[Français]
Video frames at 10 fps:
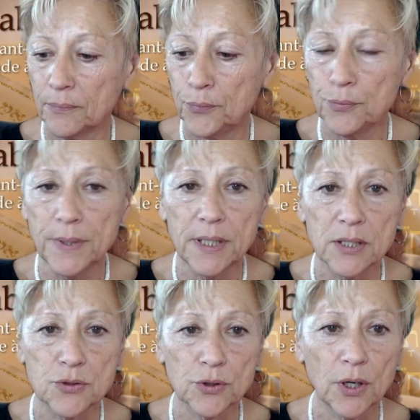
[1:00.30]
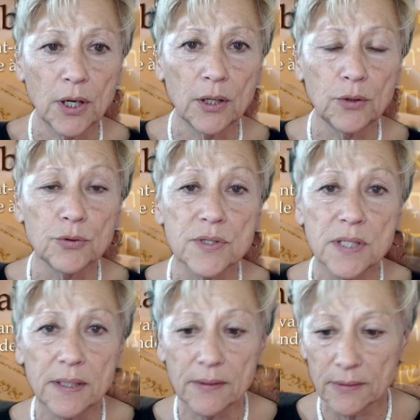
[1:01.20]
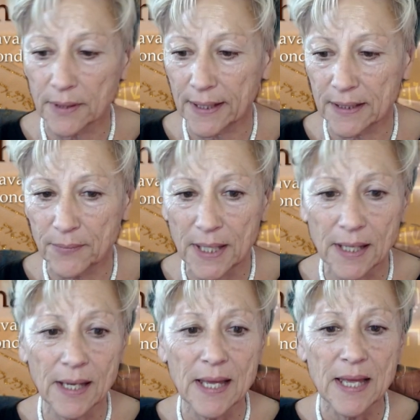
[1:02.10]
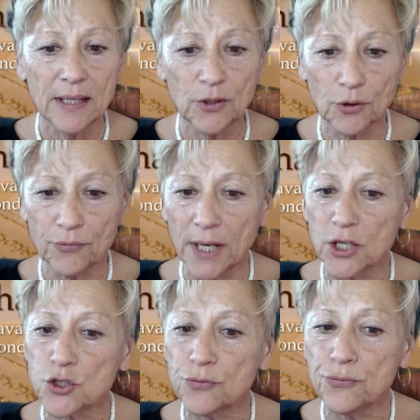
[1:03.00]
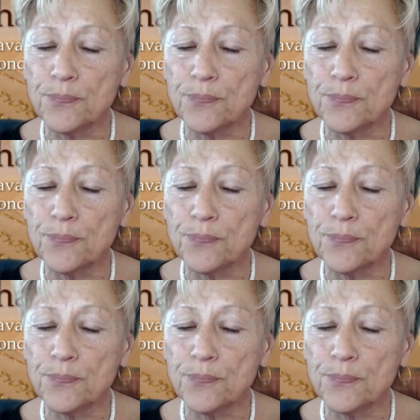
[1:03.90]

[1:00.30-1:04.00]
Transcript: publié sur un autre site euh, académique. Donc voilà, je vous